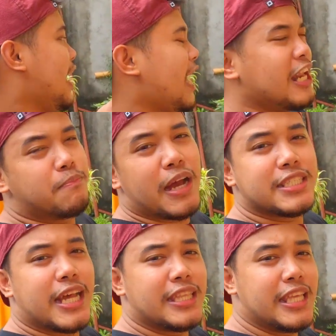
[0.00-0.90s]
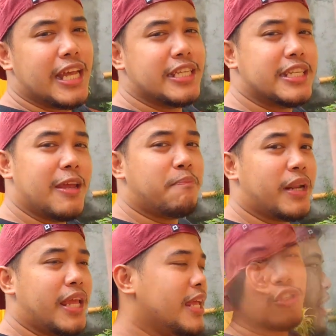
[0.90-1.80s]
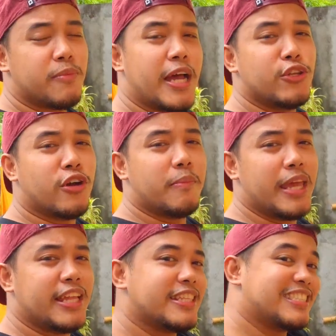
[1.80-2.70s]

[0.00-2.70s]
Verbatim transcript: unbox natin yan syempre so samahan nyo kami